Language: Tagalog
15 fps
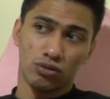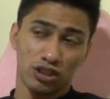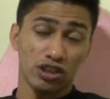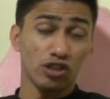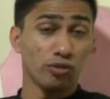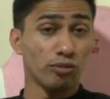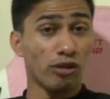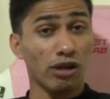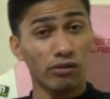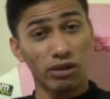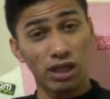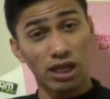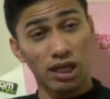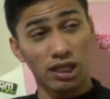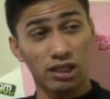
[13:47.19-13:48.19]
sino yung
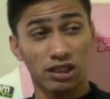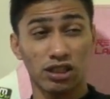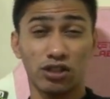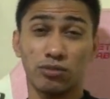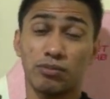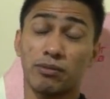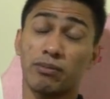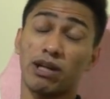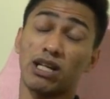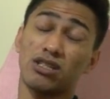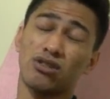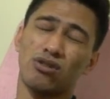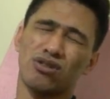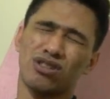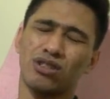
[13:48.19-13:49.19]
mawawala, sino yung
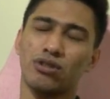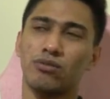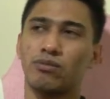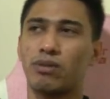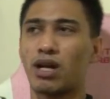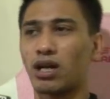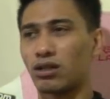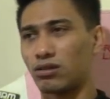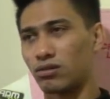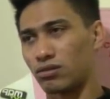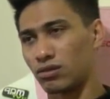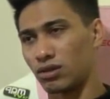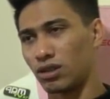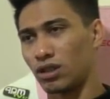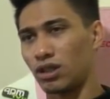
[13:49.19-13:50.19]
papasok, sino yung bago.
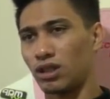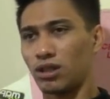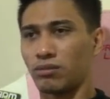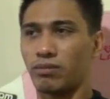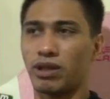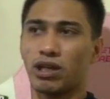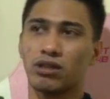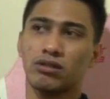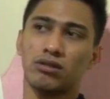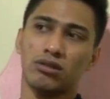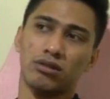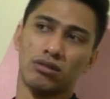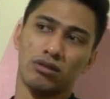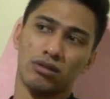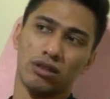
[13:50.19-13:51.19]

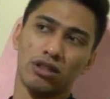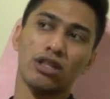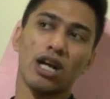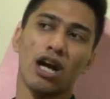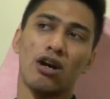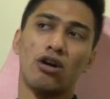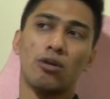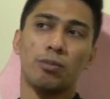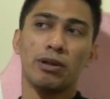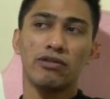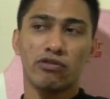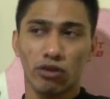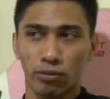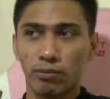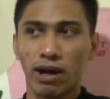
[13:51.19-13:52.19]
Pero, yun nga, open
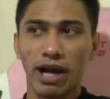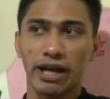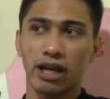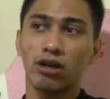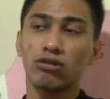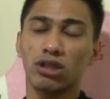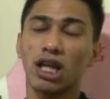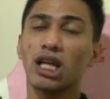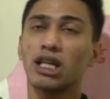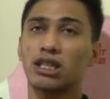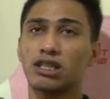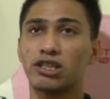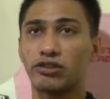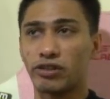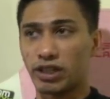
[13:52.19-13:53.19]
for buyout talaga
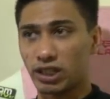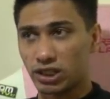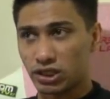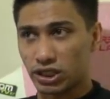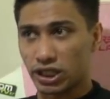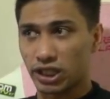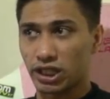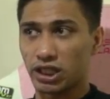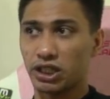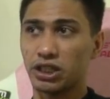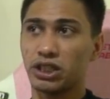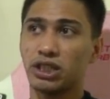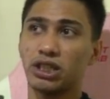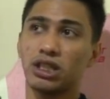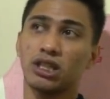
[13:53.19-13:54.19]
si Rene J,
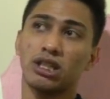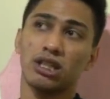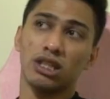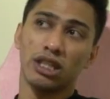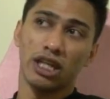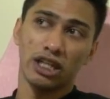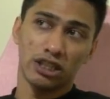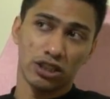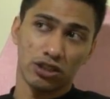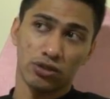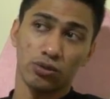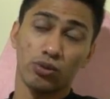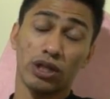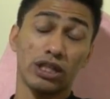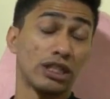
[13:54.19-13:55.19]

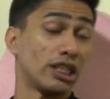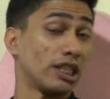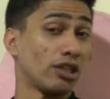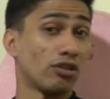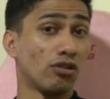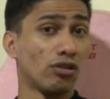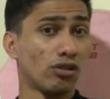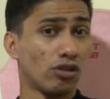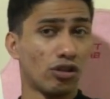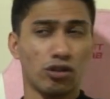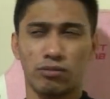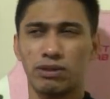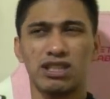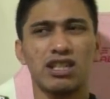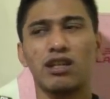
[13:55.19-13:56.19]
H2, and Zico.
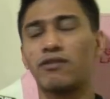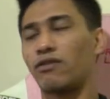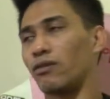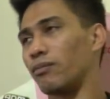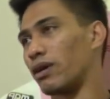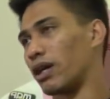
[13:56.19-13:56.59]
Open sila for